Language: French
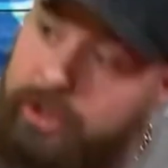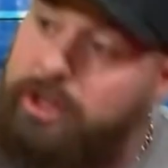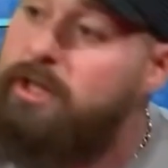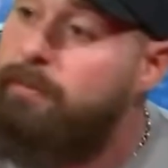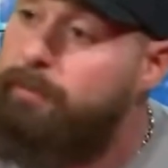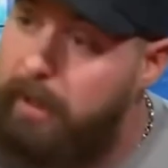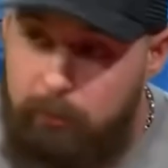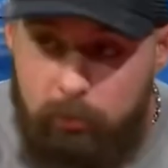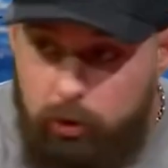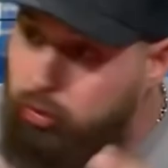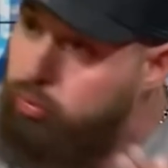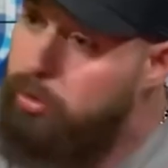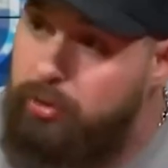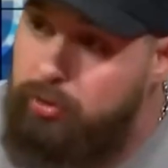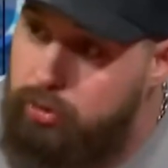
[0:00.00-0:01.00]
J'espère. Moi,
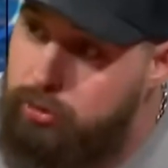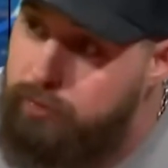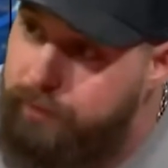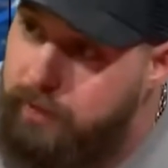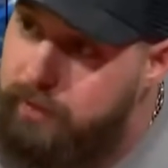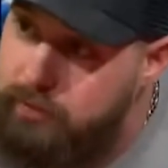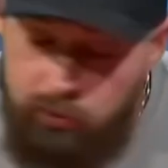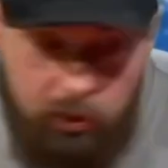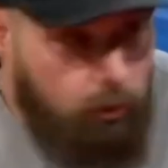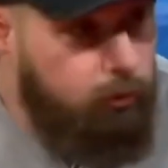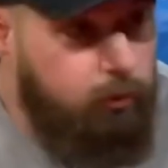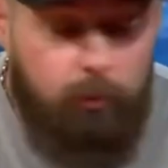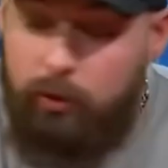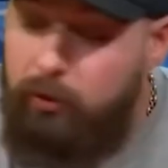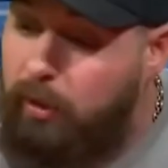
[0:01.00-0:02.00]
tous les jours, je ferai des stories
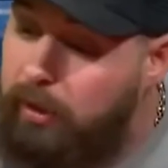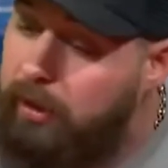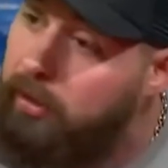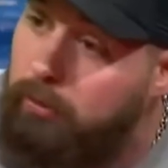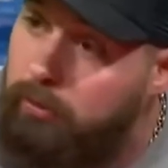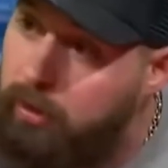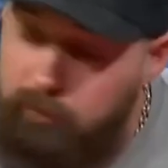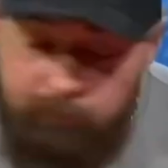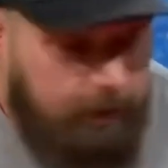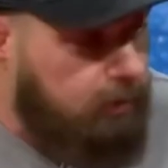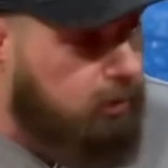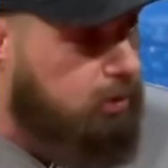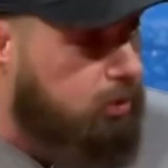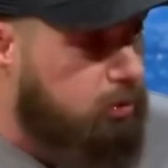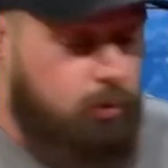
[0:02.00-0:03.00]
en demandant à Grégory,
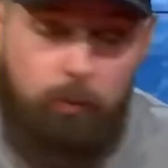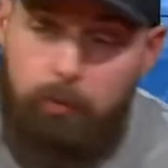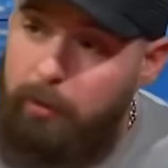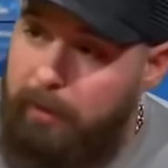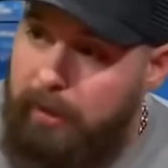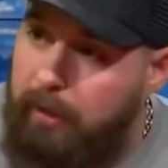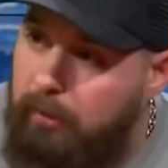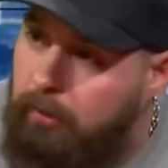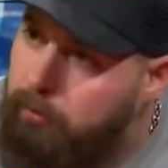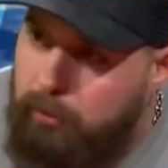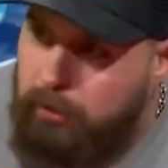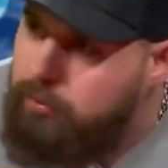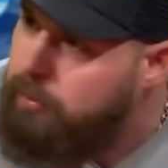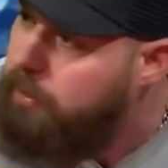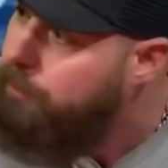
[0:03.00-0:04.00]
mais je ne comprends pas, Grégory,
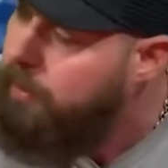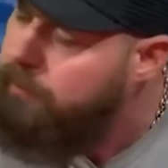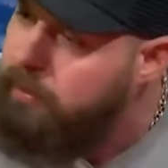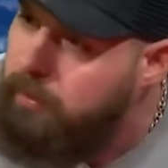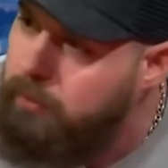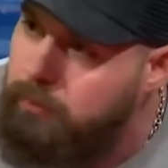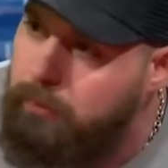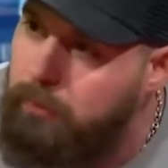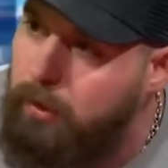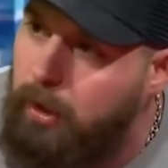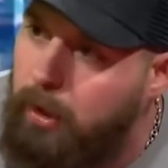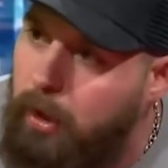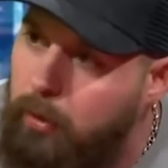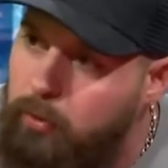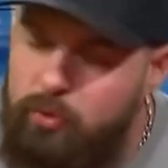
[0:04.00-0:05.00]
pourquoi tu n'es pas avec nous
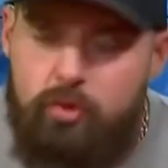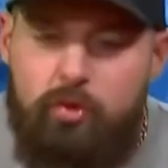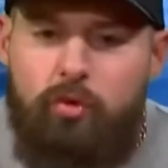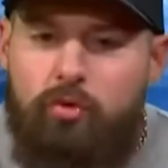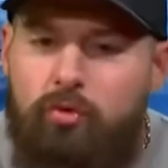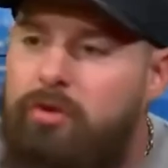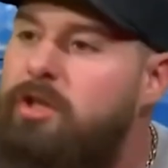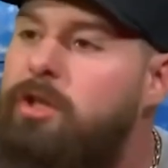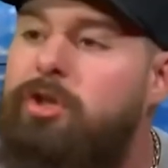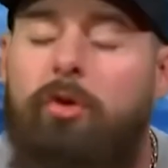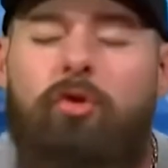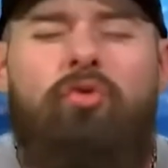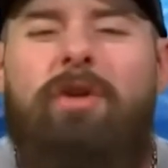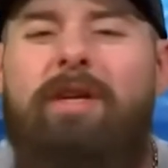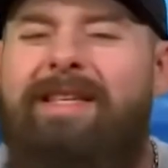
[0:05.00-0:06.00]
Où sont tous ces
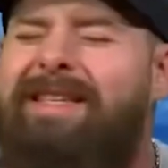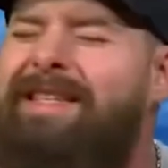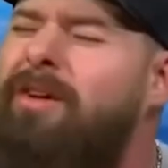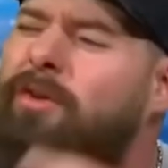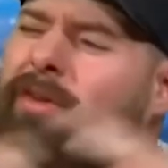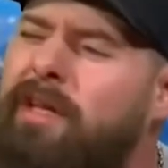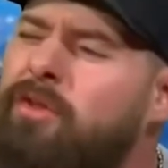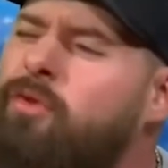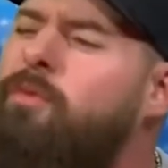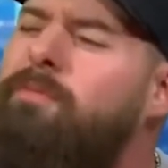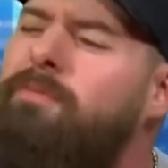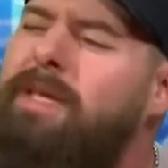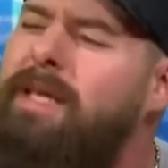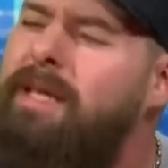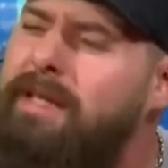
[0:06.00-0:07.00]
gens, tous les centaines de
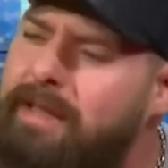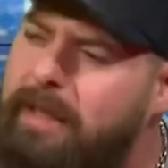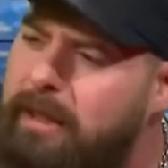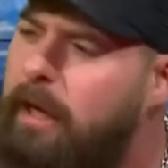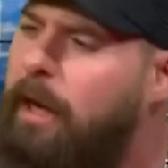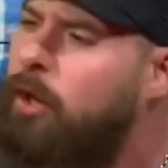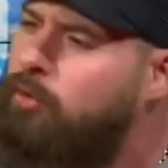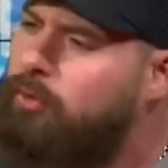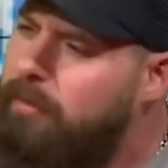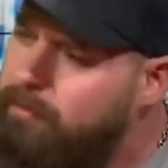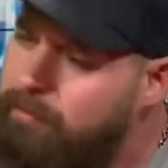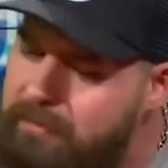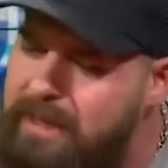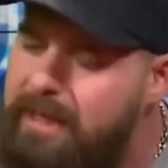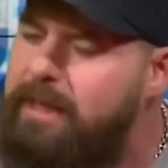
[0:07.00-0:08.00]
milliers, tous les
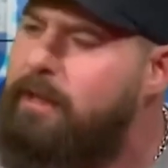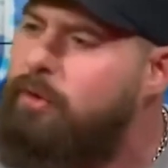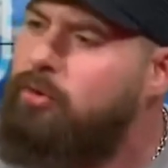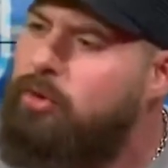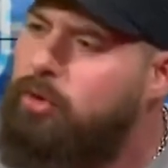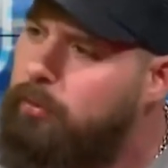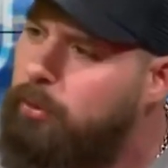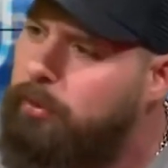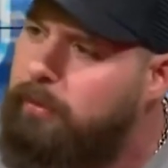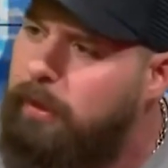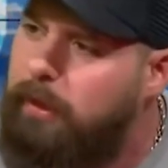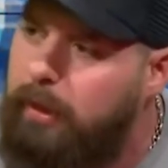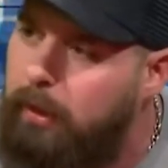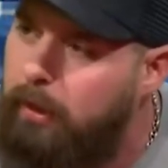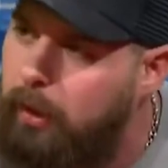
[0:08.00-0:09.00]
milliers de
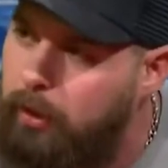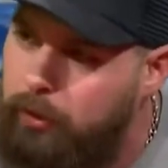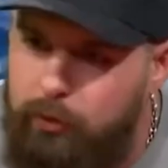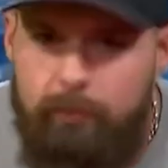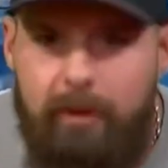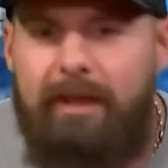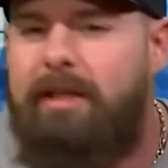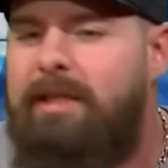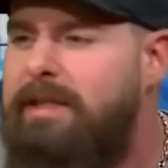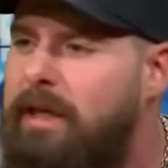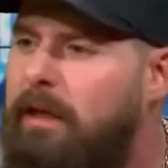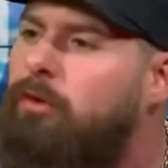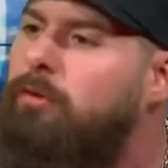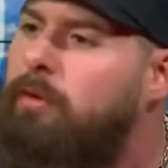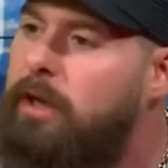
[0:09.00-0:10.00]
commentaires de mecs qui
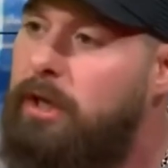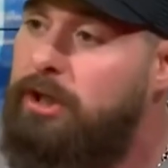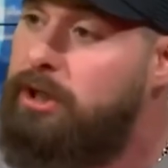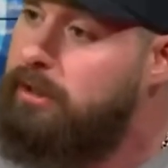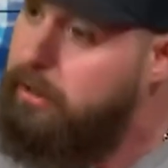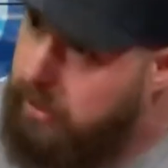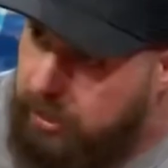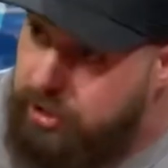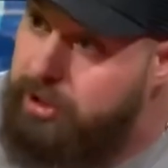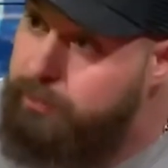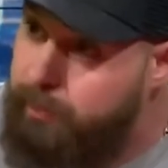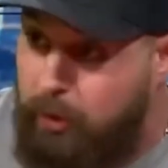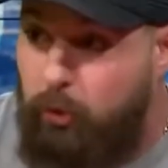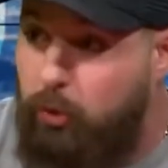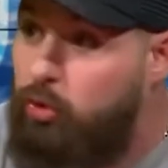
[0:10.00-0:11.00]
disaient que tu es lâche, etc.
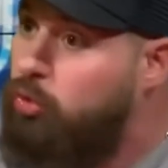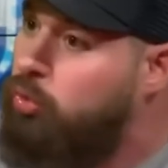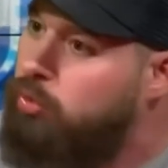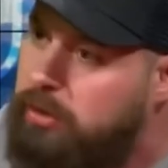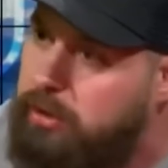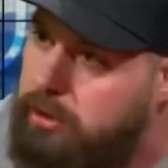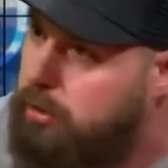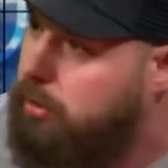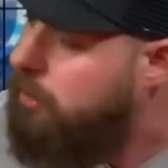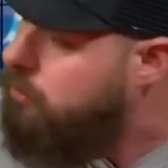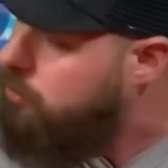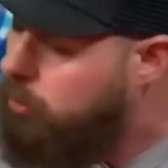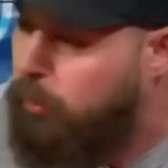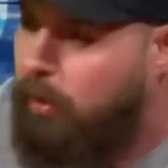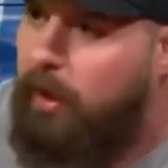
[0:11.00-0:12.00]
J'espère que tous ces
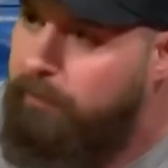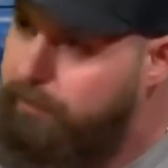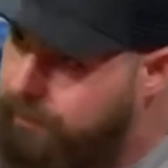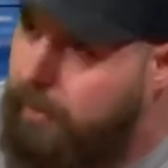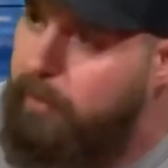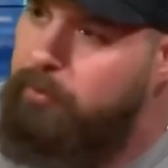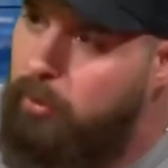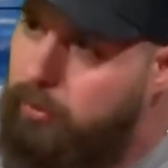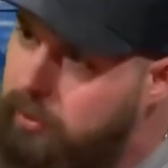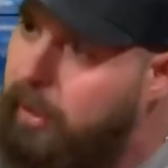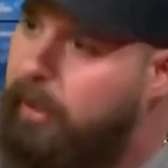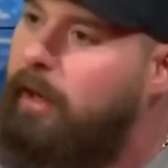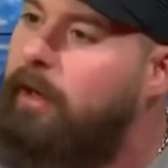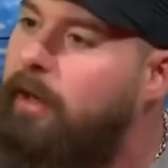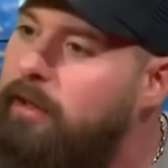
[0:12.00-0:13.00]
gens-là seront là, vraiment
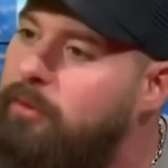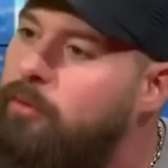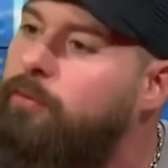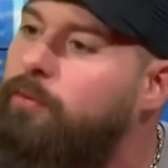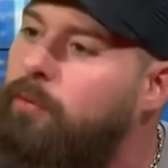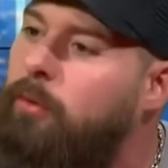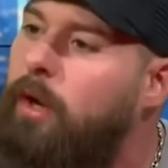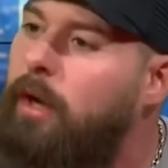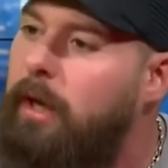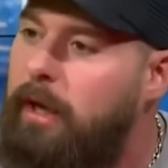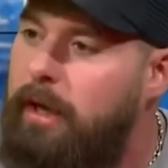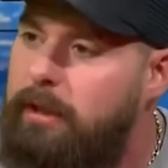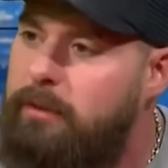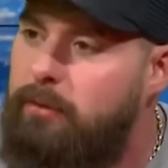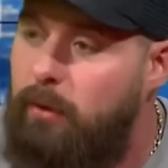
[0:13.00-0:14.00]
derrière la ligne de front,
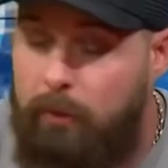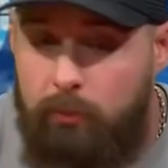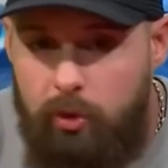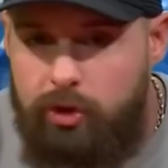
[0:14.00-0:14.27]
et qui seront là.